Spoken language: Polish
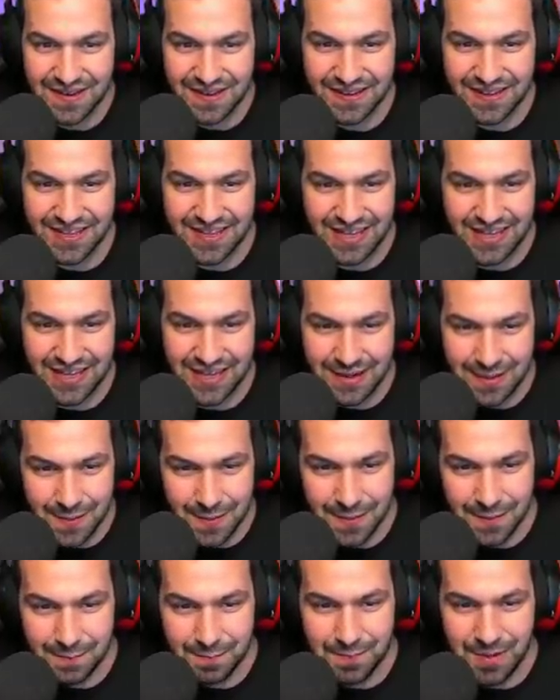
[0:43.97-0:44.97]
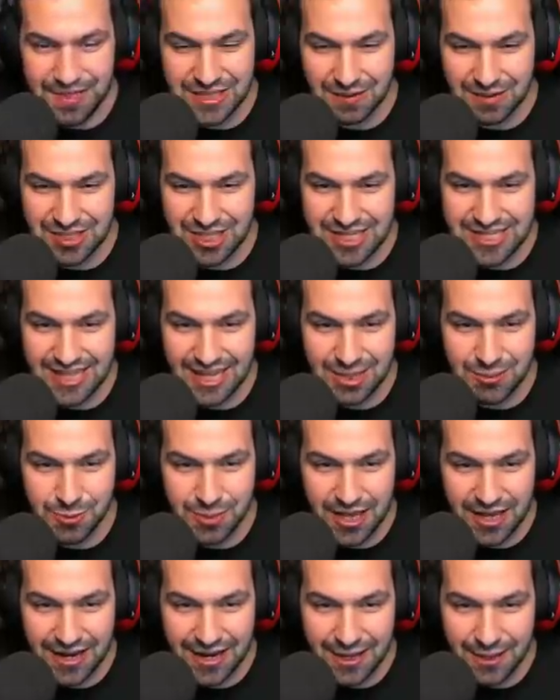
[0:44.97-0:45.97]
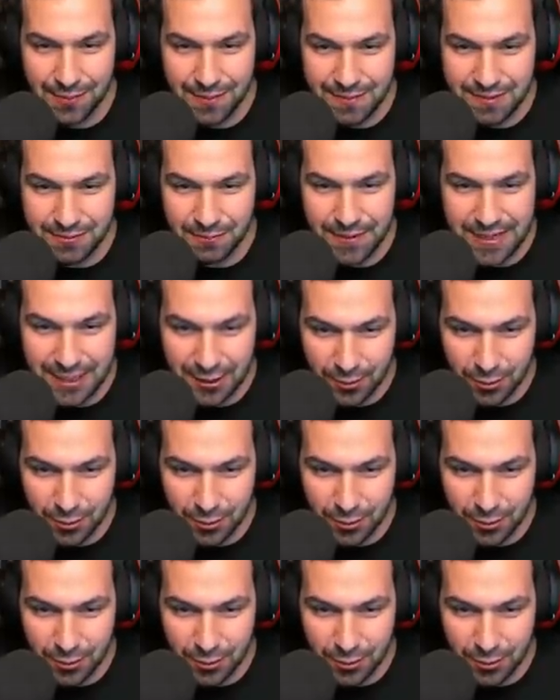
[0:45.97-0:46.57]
i będziemy dzisiaj stać lidera i robić beacon,